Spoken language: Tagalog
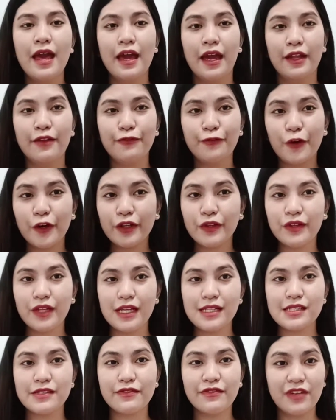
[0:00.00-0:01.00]
And for
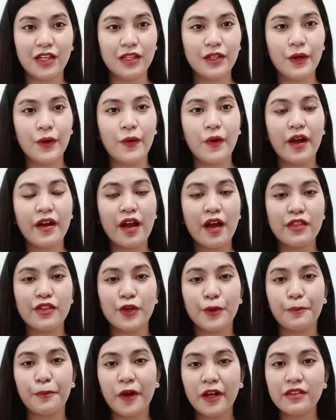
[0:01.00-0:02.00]
today's video,
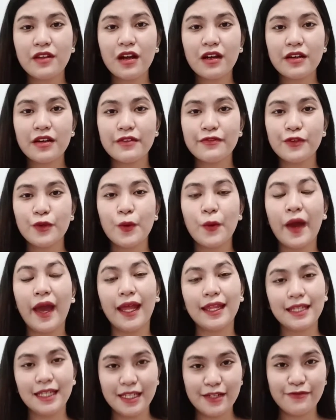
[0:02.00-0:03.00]
another product review
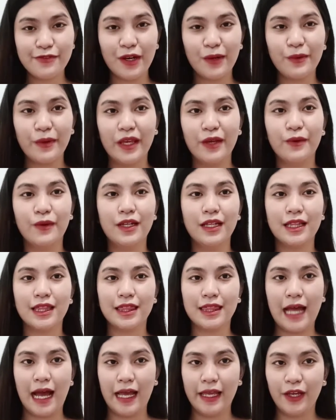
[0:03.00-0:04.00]
and giveaway ulit
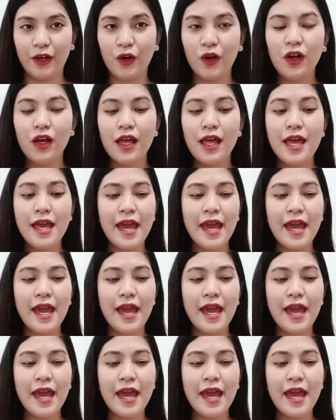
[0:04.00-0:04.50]
tayo.